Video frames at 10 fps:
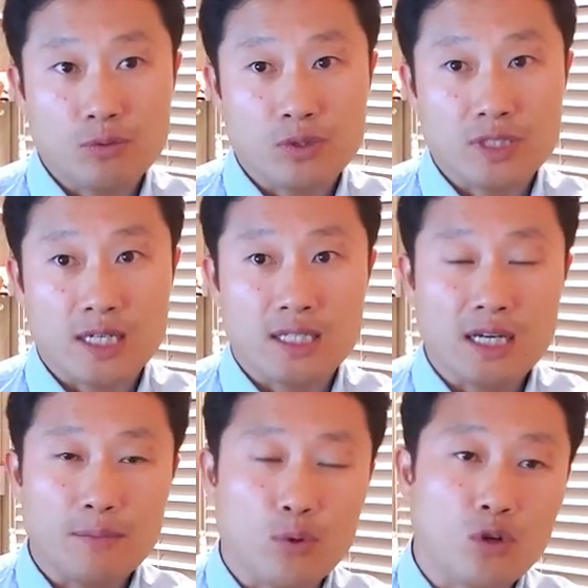보는 게
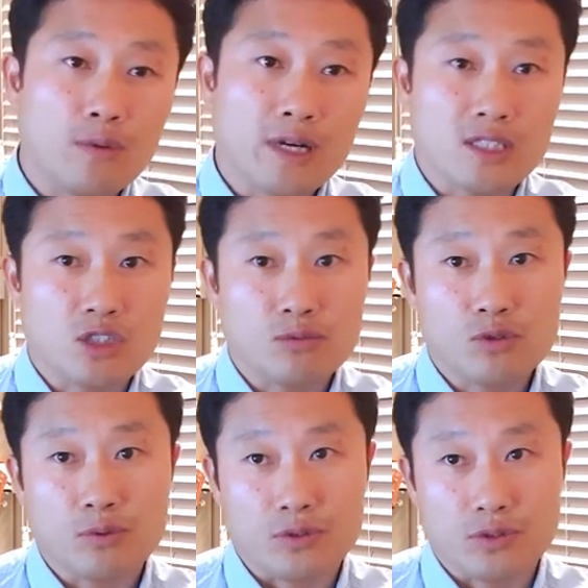아니라 본업의
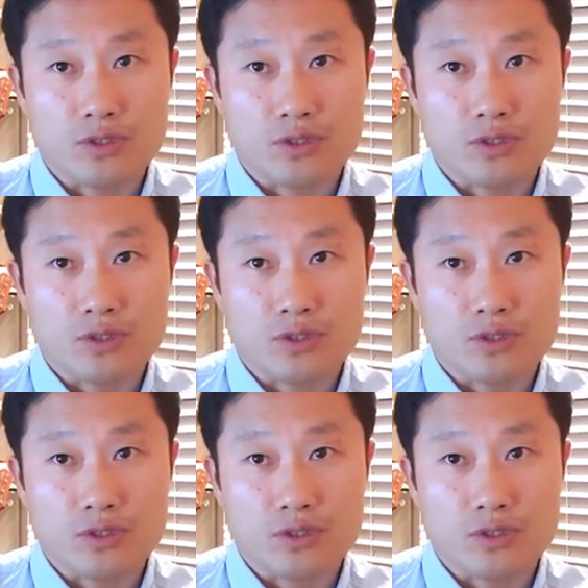관점으로 보는